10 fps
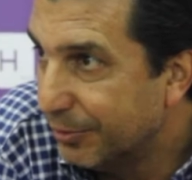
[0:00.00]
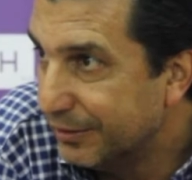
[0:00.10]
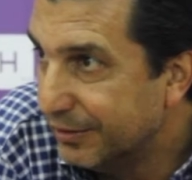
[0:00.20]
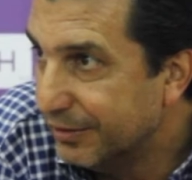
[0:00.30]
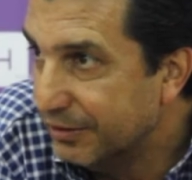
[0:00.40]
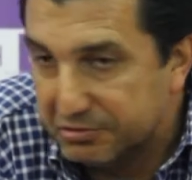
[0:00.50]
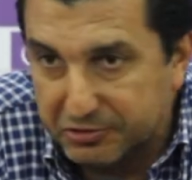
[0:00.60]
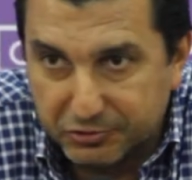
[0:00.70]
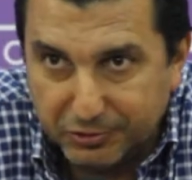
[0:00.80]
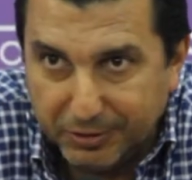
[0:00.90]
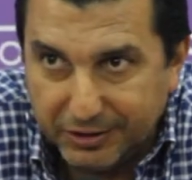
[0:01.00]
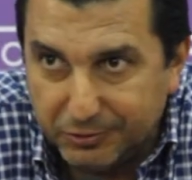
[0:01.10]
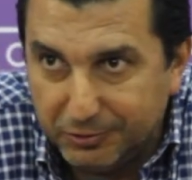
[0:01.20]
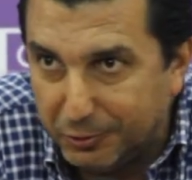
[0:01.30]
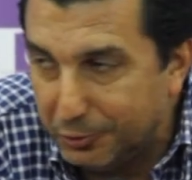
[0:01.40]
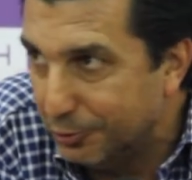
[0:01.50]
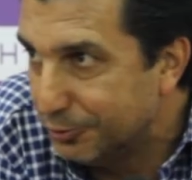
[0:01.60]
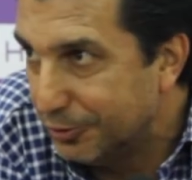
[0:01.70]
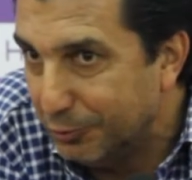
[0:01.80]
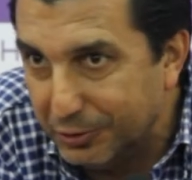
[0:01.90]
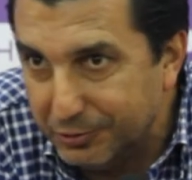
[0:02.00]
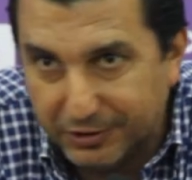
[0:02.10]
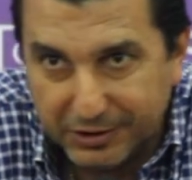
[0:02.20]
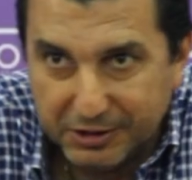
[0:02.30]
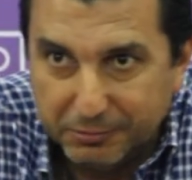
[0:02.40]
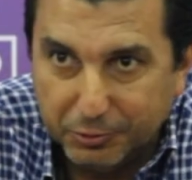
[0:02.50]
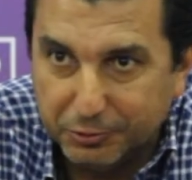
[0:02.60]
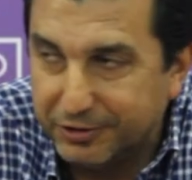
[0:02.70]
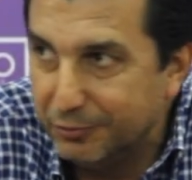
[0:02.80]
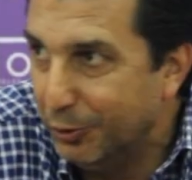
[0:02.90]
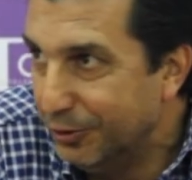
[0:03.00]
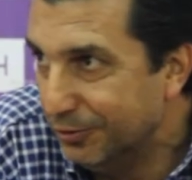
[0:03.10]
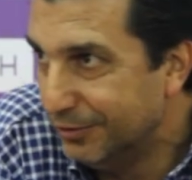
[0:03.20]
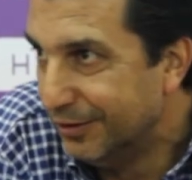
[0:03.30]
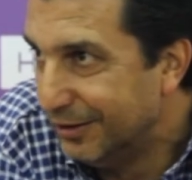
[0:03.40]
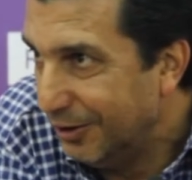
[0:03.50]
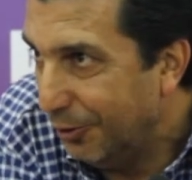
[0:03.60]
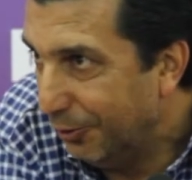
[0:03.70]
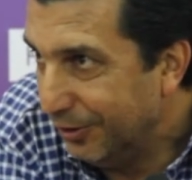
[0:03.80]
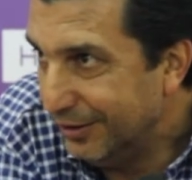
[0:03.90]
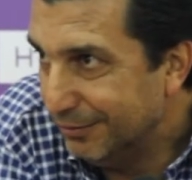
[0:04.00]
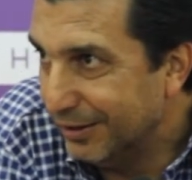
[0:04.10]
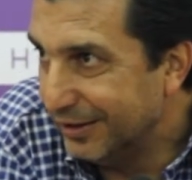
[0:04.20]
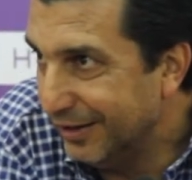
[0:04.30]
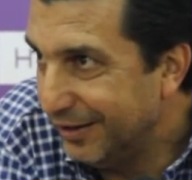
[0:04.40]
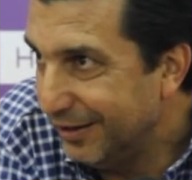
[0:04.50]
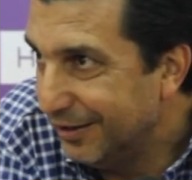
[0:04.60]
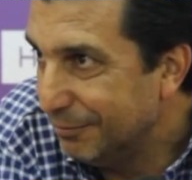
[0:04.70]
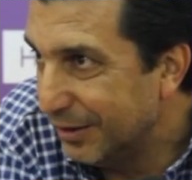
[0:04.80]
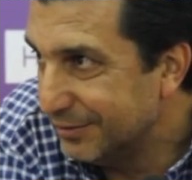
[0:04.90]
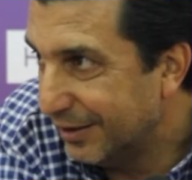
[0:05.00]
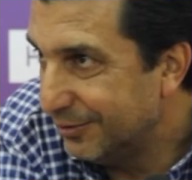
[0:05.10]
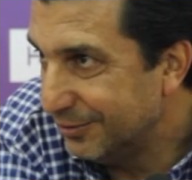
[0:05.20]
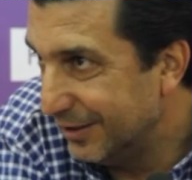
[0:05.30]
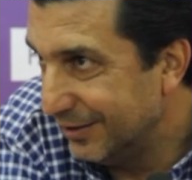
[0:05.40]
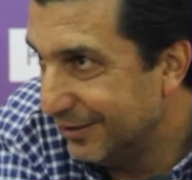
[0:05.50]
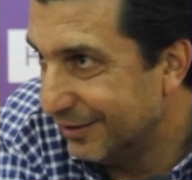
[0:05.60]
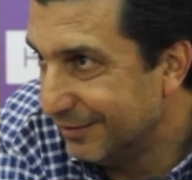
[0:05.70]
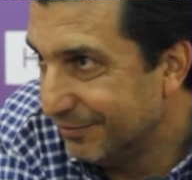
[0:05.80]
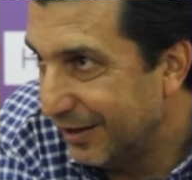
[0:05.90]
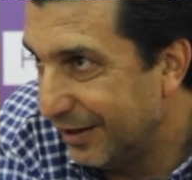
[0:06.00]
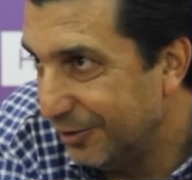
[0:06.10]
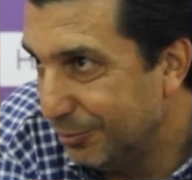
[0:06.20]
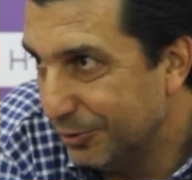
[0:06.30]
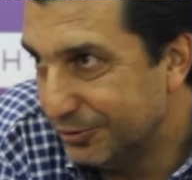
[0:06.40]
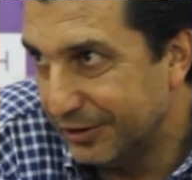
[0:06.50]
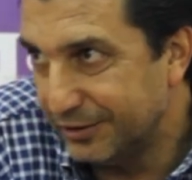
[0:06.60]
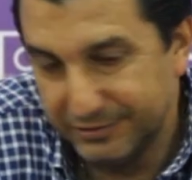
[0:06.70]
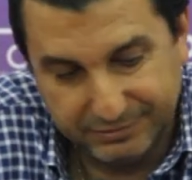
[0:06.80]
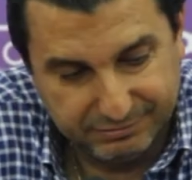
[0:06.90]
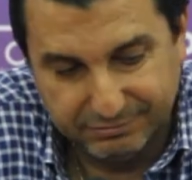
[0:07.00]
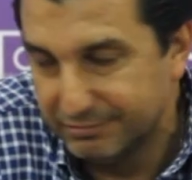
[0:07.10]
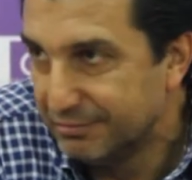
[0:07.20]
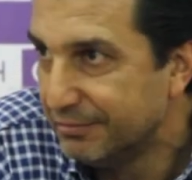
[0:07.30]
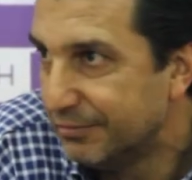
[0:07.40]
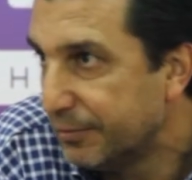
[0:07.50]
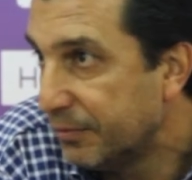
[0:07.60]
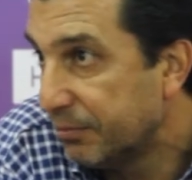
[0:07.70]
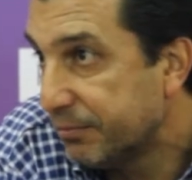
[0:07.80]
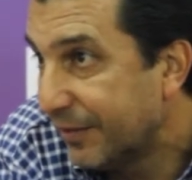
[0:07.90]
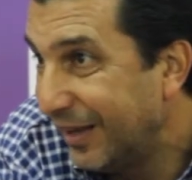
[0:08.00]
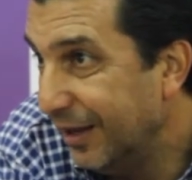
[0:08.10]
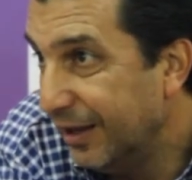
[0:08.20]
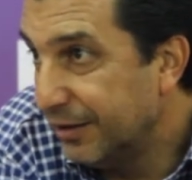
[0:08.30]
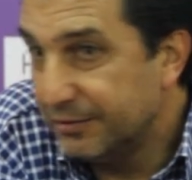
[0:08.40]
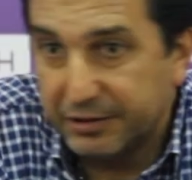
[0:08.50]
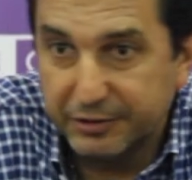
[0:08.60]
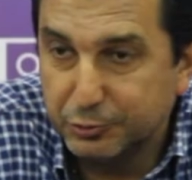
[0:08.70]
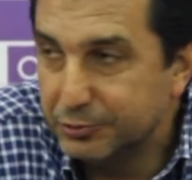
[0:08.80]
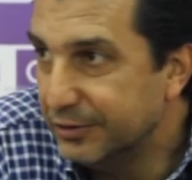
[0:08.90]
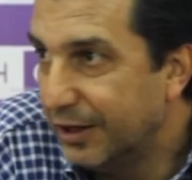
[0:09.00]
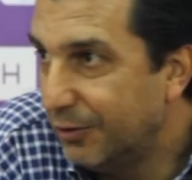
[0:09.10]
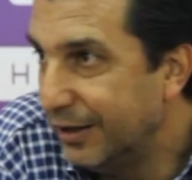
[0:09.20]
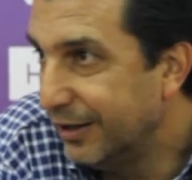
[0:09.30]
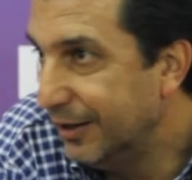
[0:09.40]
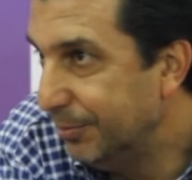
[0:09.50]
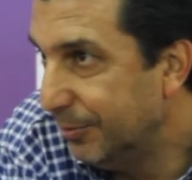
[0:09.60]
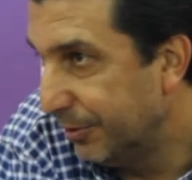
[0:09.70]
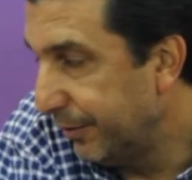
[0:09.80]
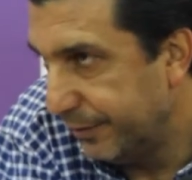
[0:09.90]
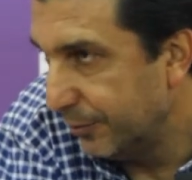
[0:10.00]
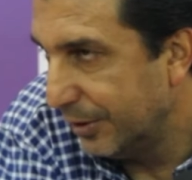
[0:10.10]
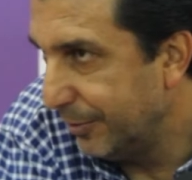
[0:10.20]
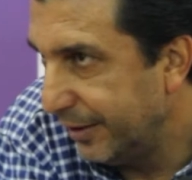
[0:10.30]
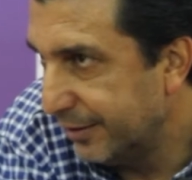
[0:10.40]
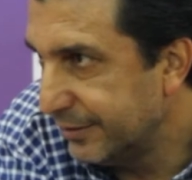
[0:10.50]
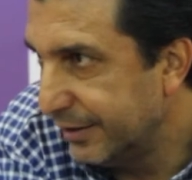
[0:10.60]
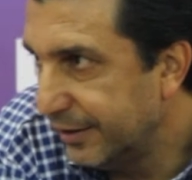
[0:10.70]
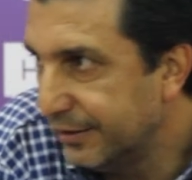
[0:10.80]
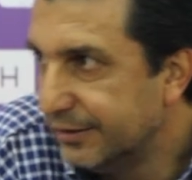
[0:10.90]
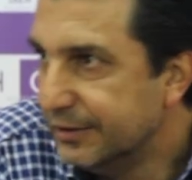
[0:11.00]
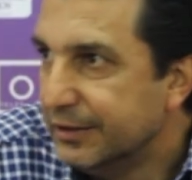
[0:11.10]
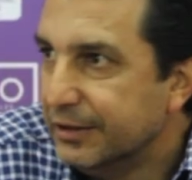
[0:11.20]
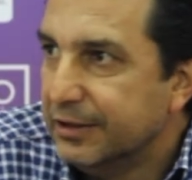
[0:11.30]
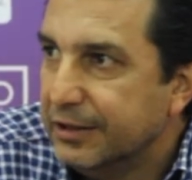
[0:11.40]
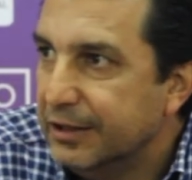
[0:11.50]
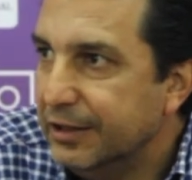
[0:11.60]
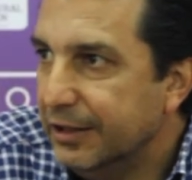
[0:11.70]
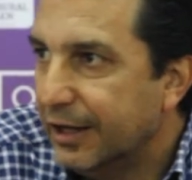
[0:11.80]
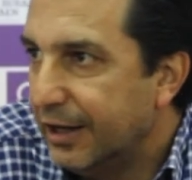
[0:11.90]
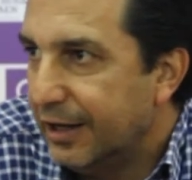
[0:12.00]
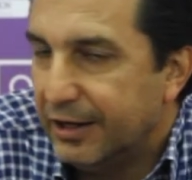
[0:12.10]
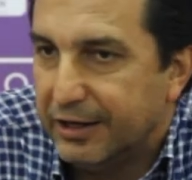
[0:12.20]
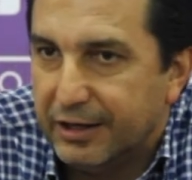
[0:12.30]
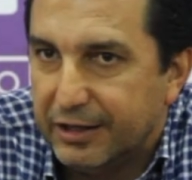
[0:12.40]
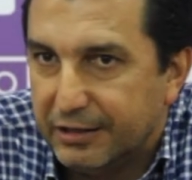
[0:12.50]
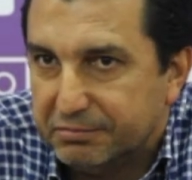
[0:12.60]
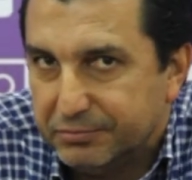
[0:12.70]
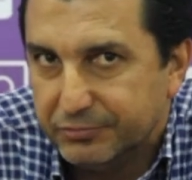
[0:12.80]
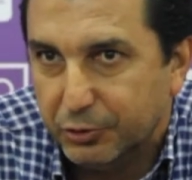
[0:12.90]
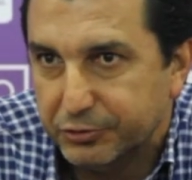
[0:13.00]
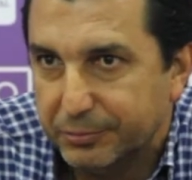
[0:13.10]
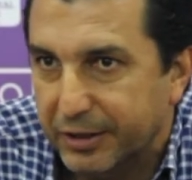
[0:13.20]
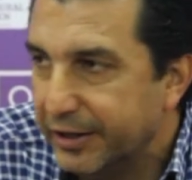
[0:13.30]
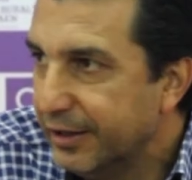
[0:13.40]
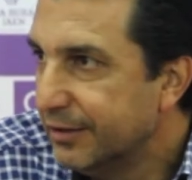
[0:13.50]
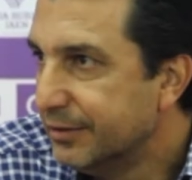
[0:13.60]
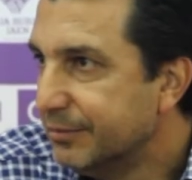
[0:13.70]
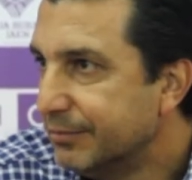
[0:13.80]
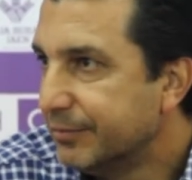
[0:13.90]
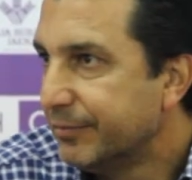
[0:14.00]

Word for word: joroba, Si soy malo o no soy bueno, pues no seré bueno hoy, mañana, pasado y ayer. Ahora no puedo ser que he resucitado al equipo, por decirlo de alguna manera exagerada, y a las dos semanas